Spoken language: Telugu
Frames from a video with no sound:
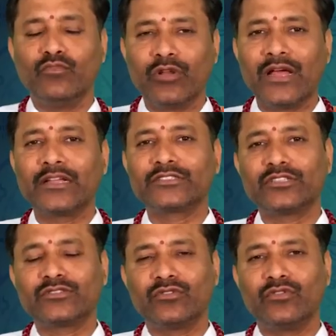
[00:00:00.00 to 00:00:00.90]
మూలా
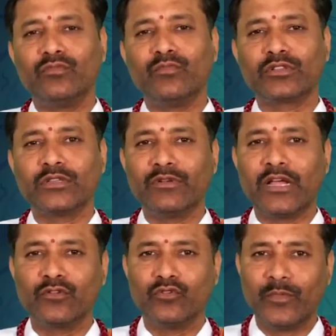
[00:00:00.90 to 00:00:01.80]
నక్షత్రంలో మొత్తం
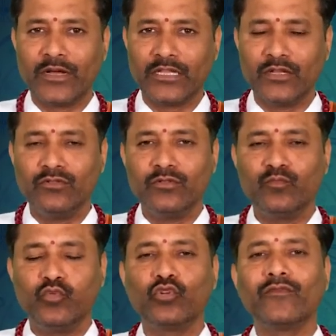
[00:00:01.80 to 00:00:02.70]
నాలుగు పాదాలు
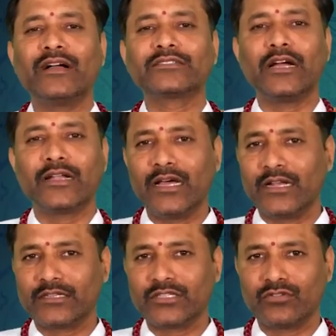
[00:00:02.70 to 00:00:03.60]
పూర్వాషాఢ
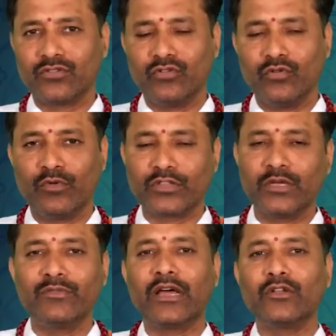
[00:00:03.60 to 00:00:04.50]
నక్షత్రంలో
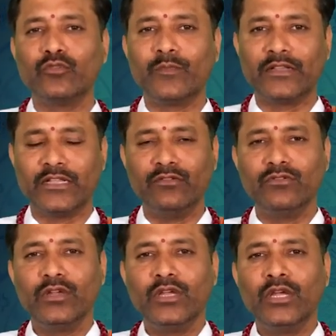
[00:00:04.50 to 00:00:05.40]
మొత్తం నాలుగు పాదాలు
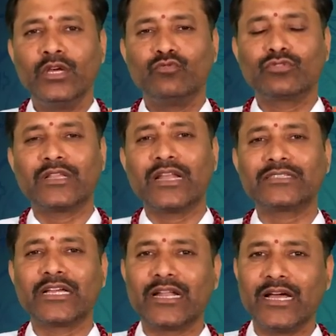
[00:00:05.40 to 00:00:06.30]

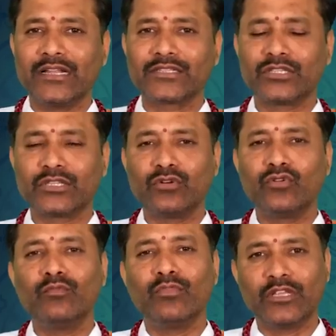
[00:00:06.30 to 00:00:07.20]
ఉత్తరాషాఢ
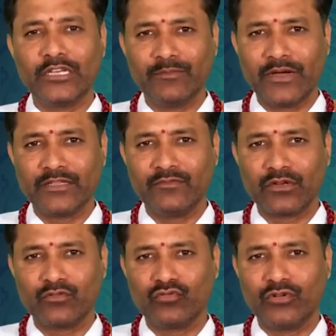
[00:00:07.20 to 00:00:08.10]
నక్షత్రంలో మొదటి పాదం
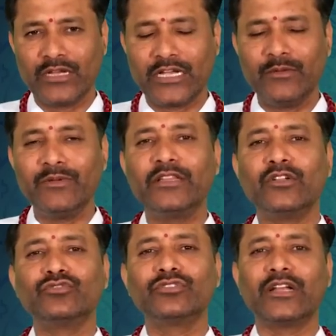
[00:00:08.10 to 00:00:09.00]
వరకు కూడా కలిపి
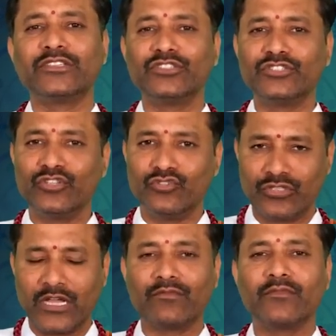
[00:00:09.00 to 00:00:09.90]
ధనుస్సు రాశికి
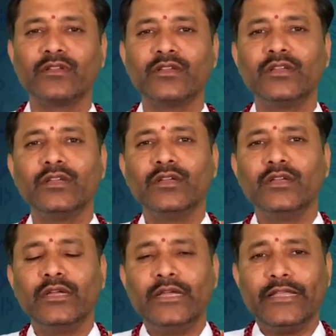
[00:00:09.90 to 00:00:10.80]
చెందుతారు
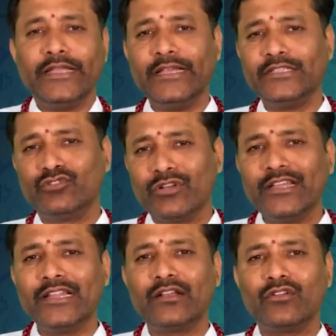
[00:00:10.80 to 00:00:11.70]
ఈ జూలై
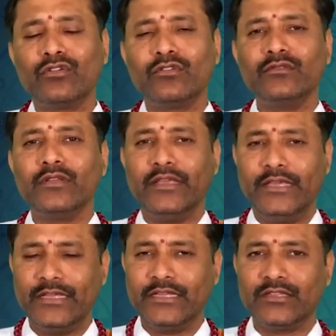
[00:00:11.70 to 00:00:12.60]
నెలలో
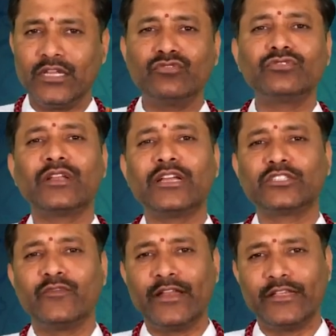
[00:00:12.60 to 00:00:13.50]
ఈ ధనుస్సు
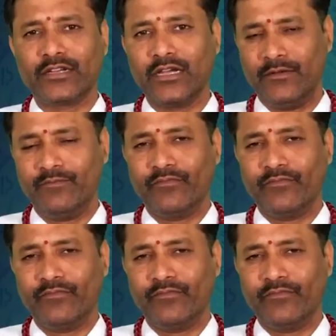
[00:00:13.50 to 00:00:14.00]
రాశి వారి యొక్క